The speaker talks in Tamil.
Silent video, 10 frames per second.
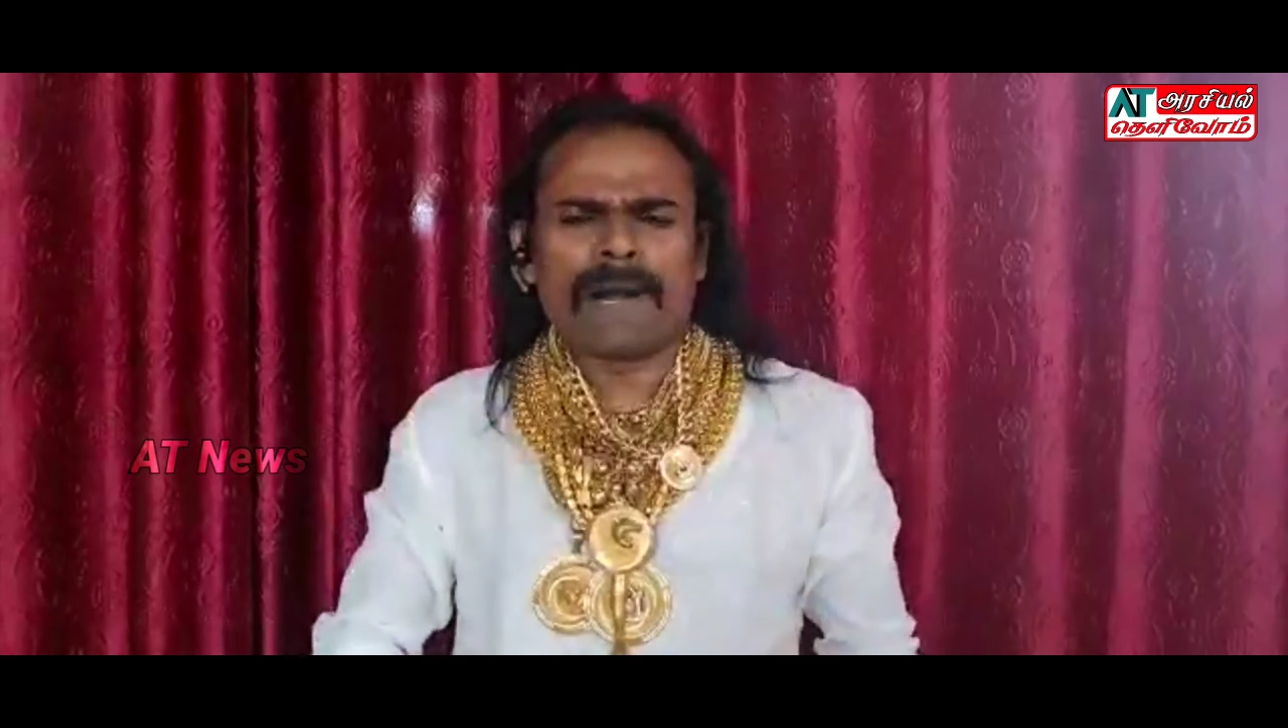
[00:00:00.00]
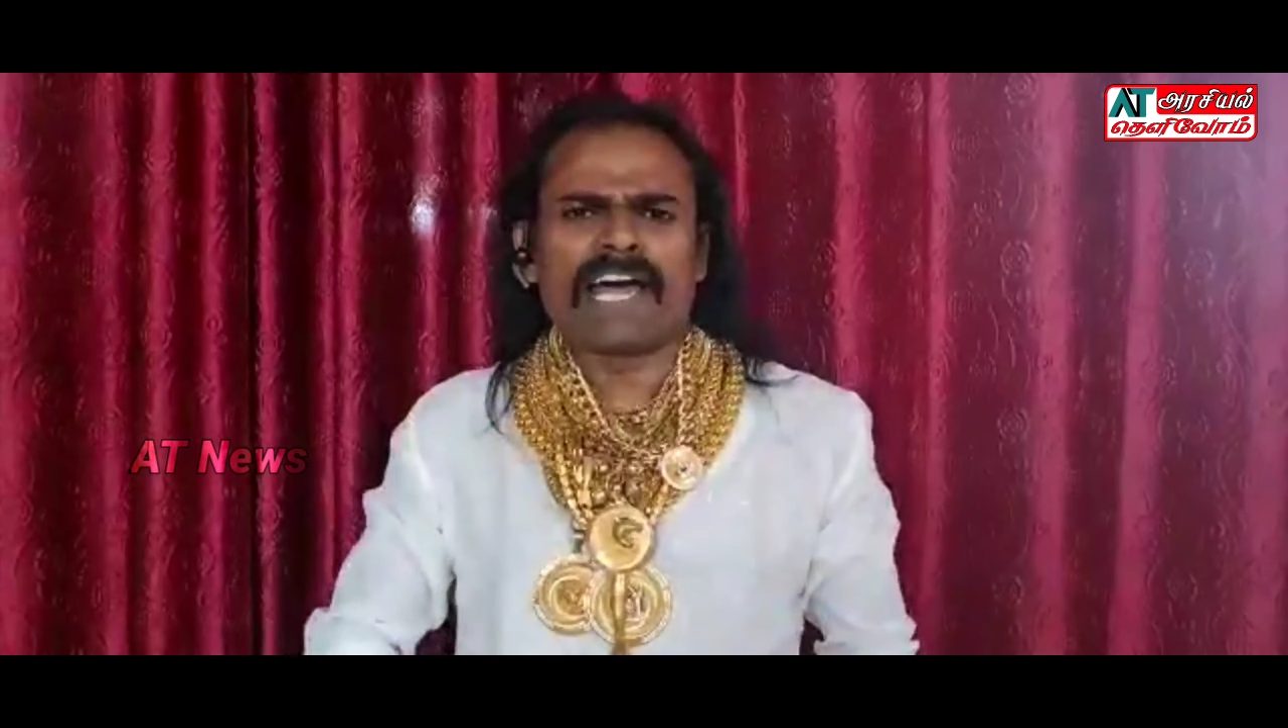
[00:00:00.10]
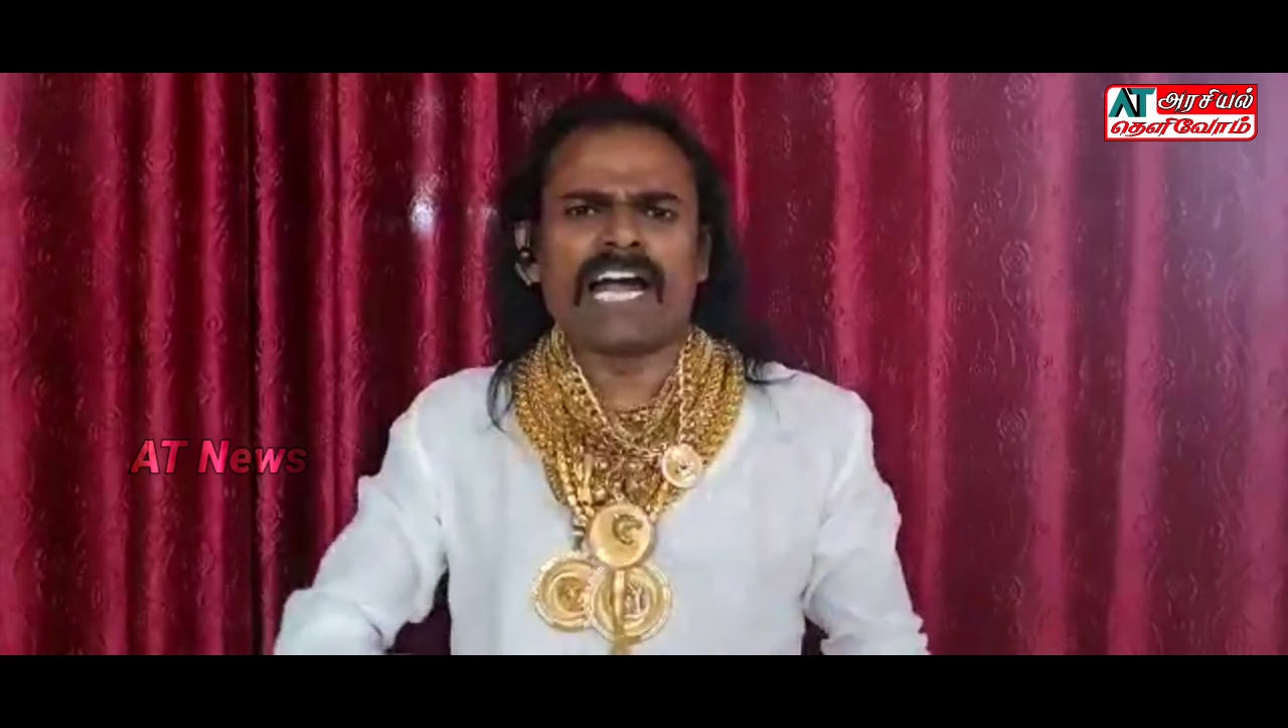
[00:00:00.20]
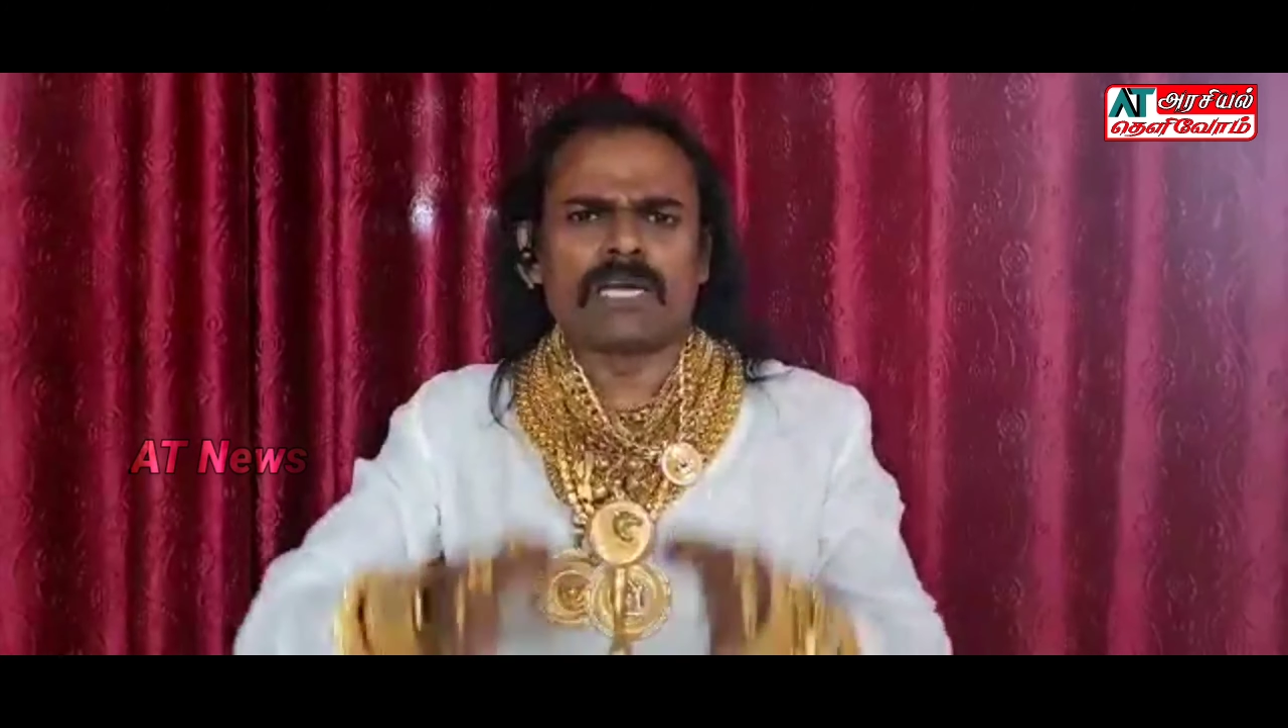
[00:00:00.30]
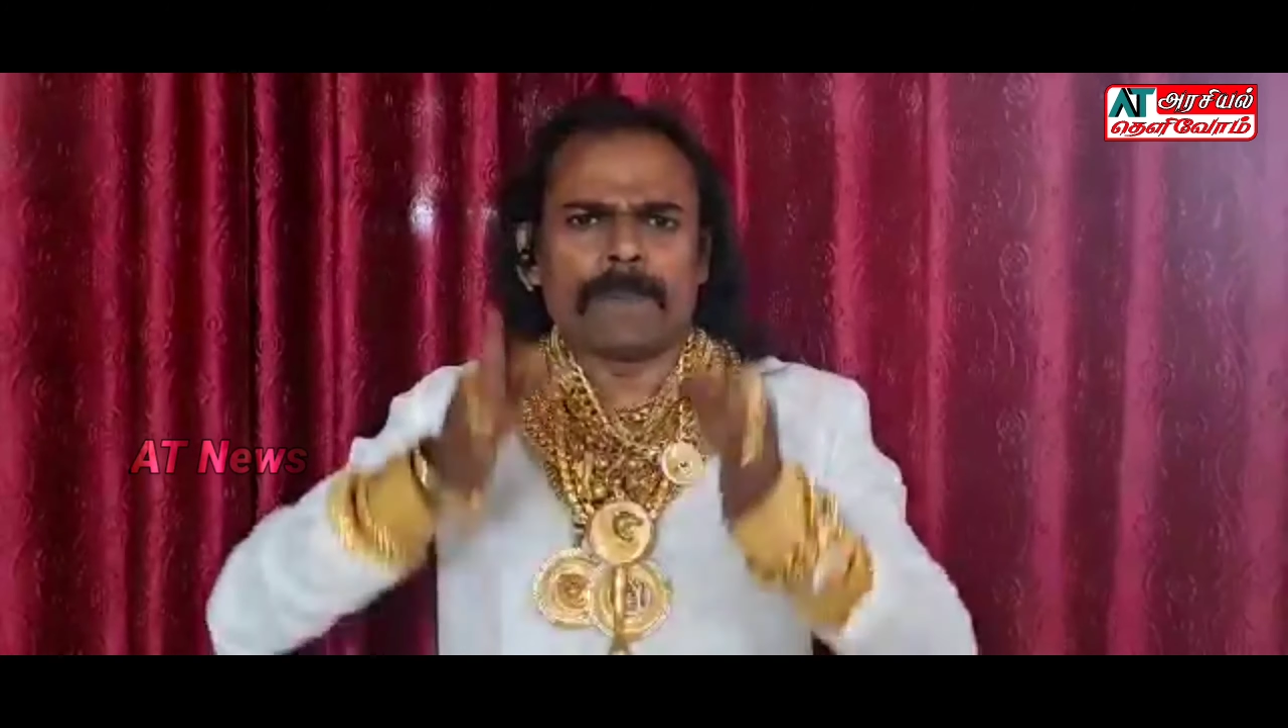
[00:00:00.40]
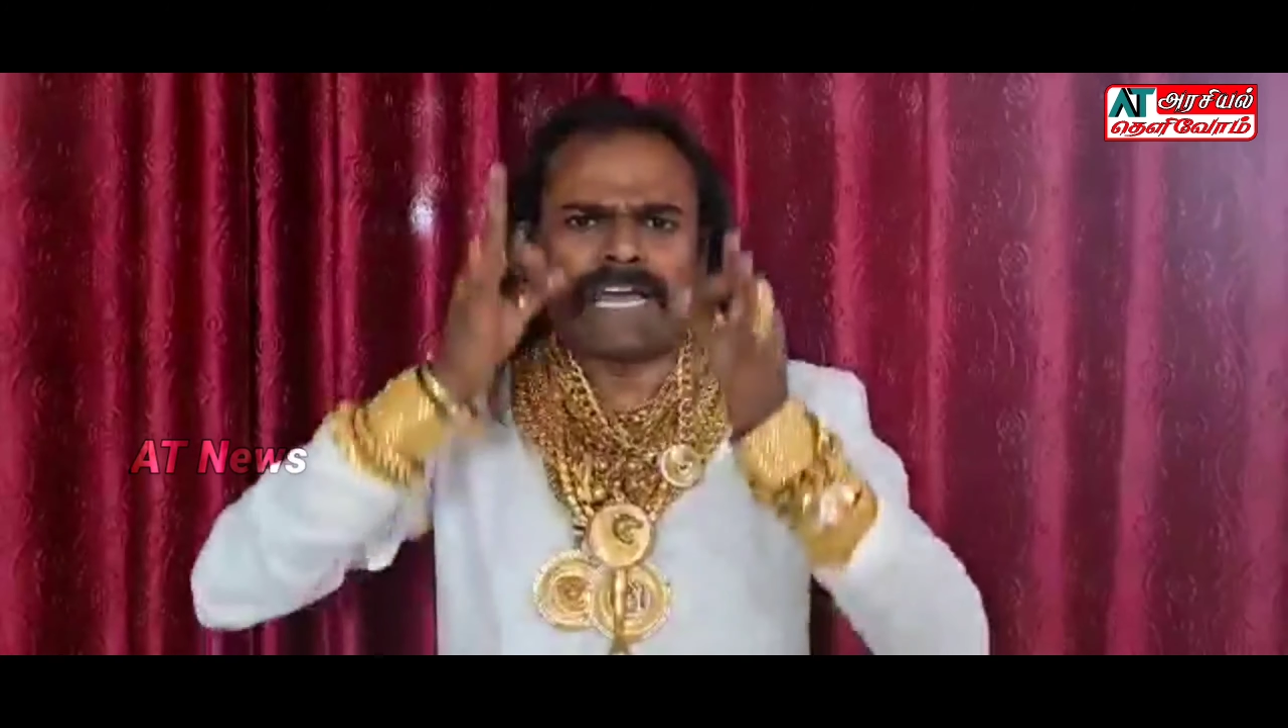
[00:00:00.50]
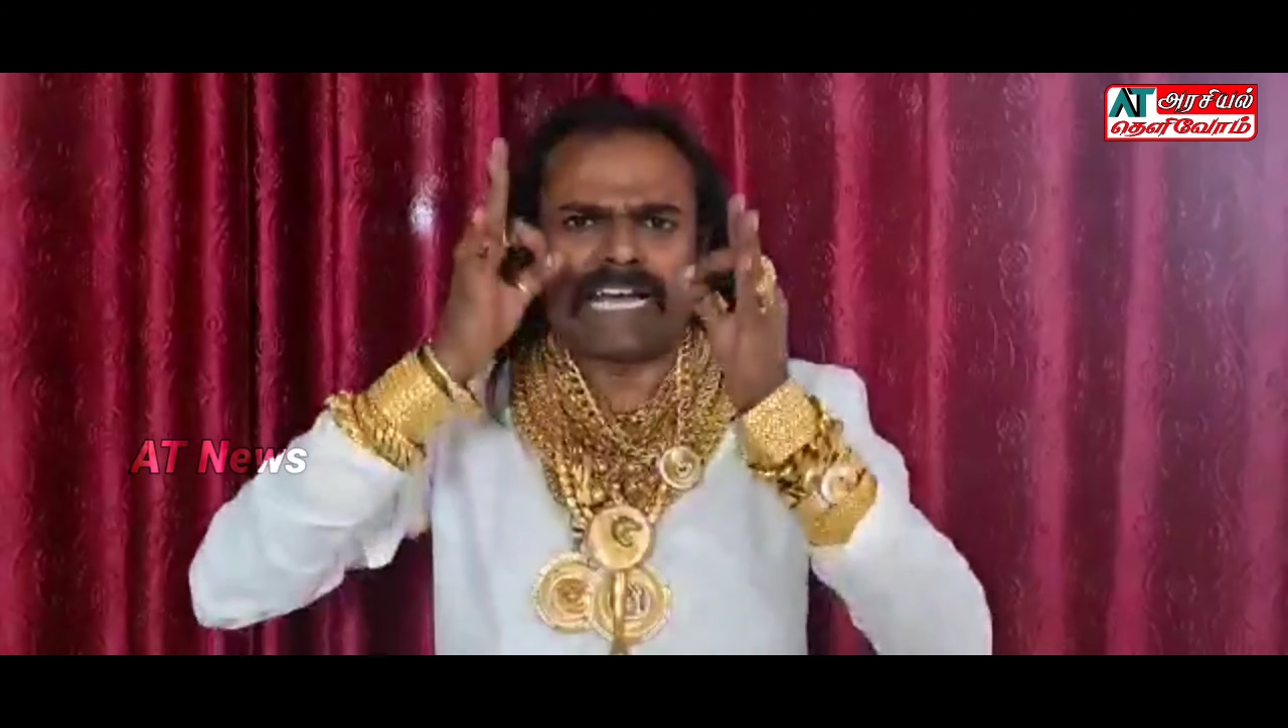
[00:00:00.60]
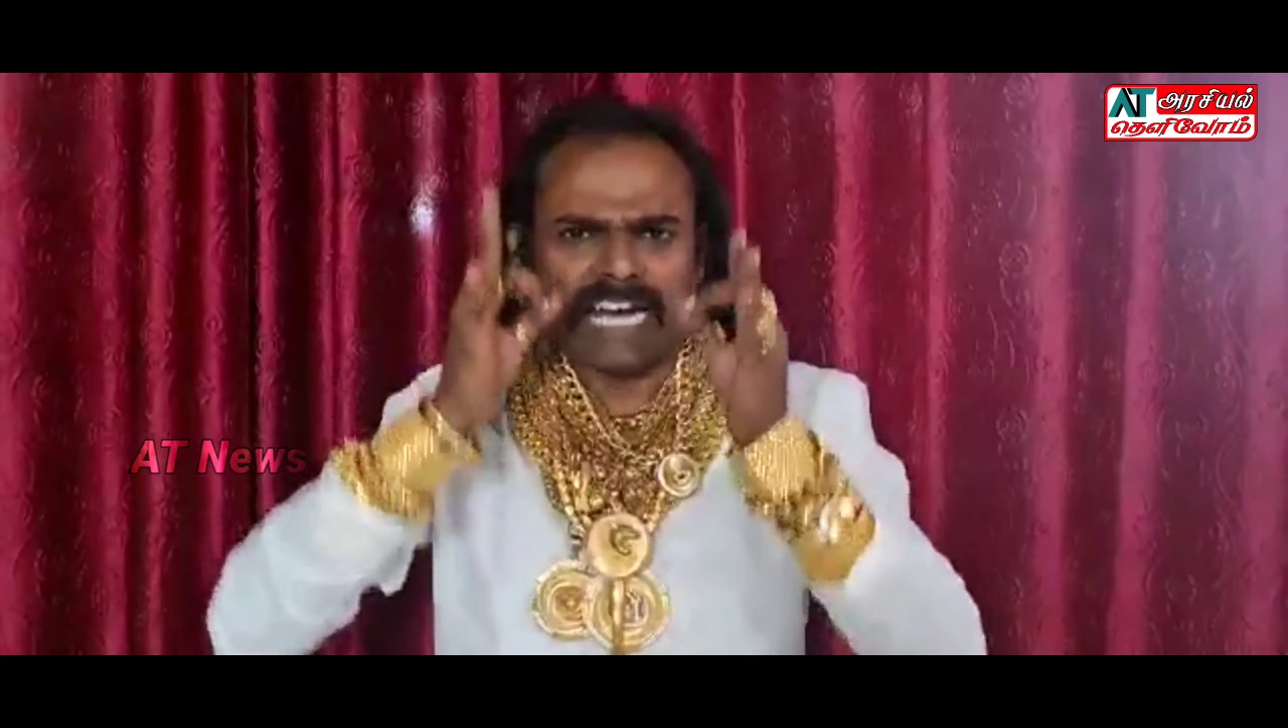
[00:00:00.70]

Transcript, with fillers: பணங்காட்டுப்படை